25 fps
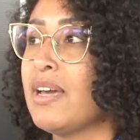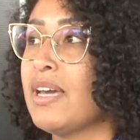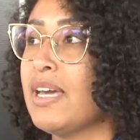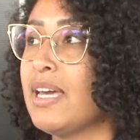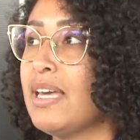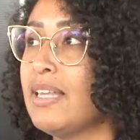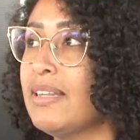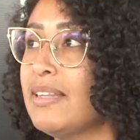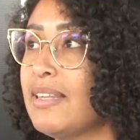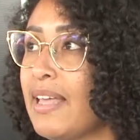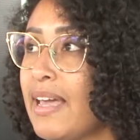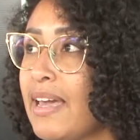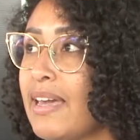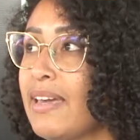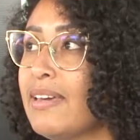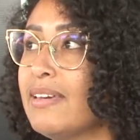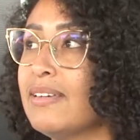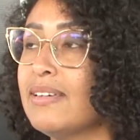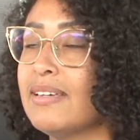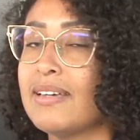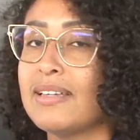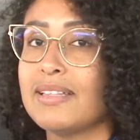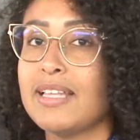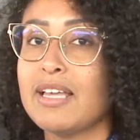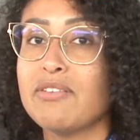que
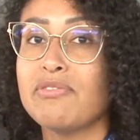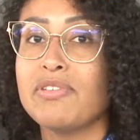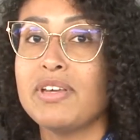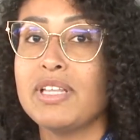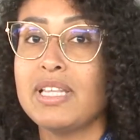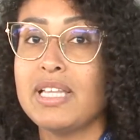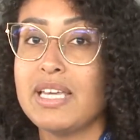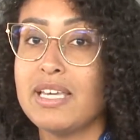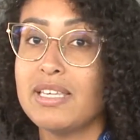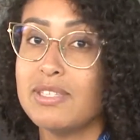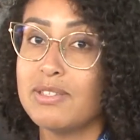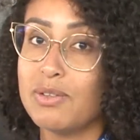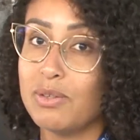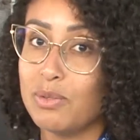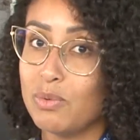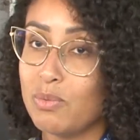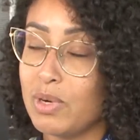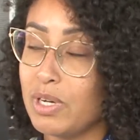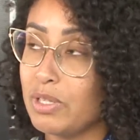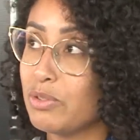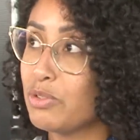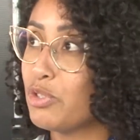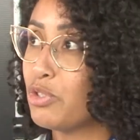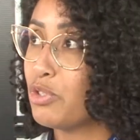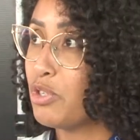tem, teve início no
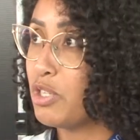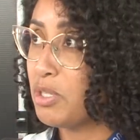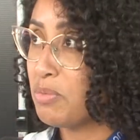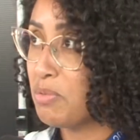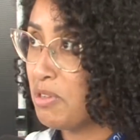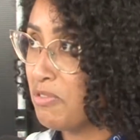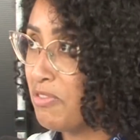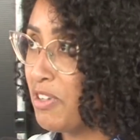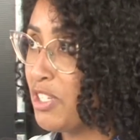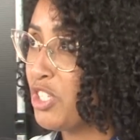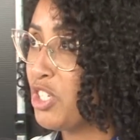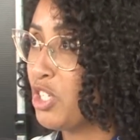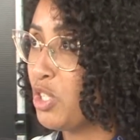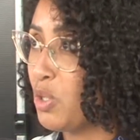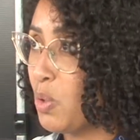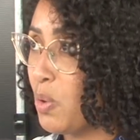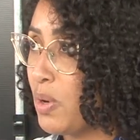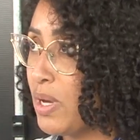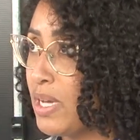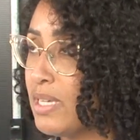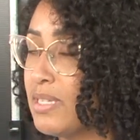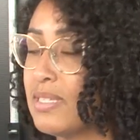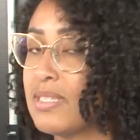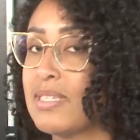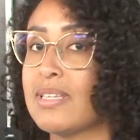ano de
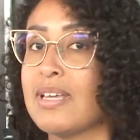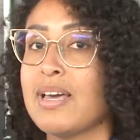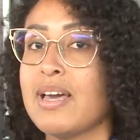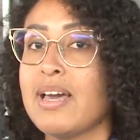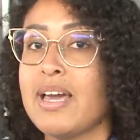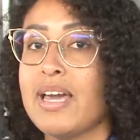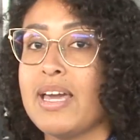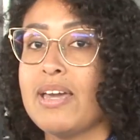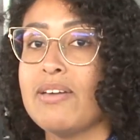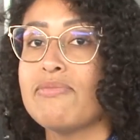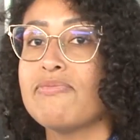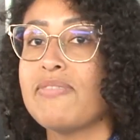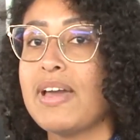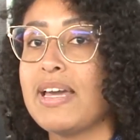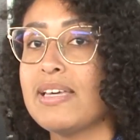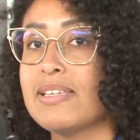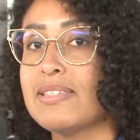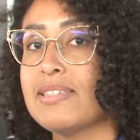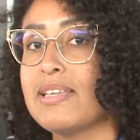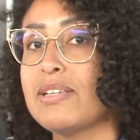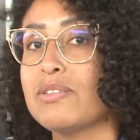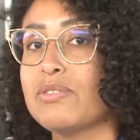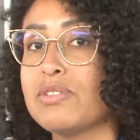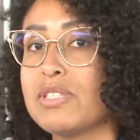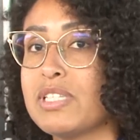2022 e vem
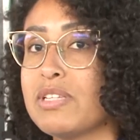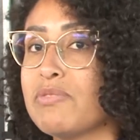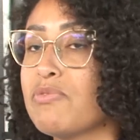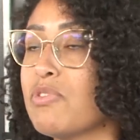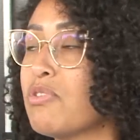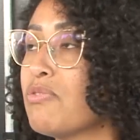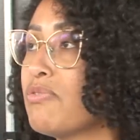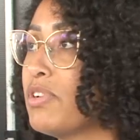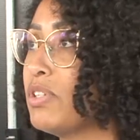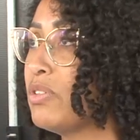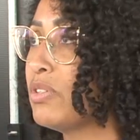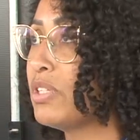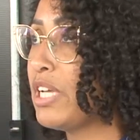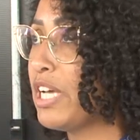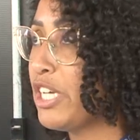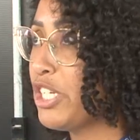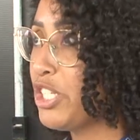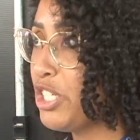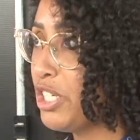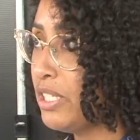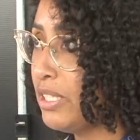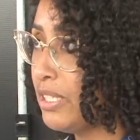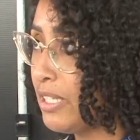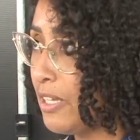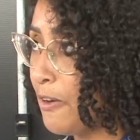sendo desenvolvido
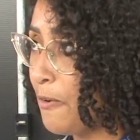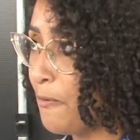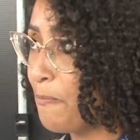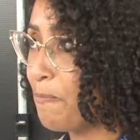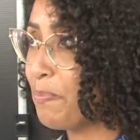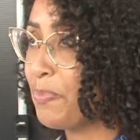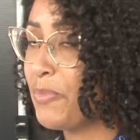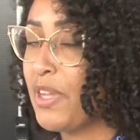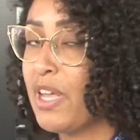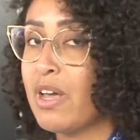desde então.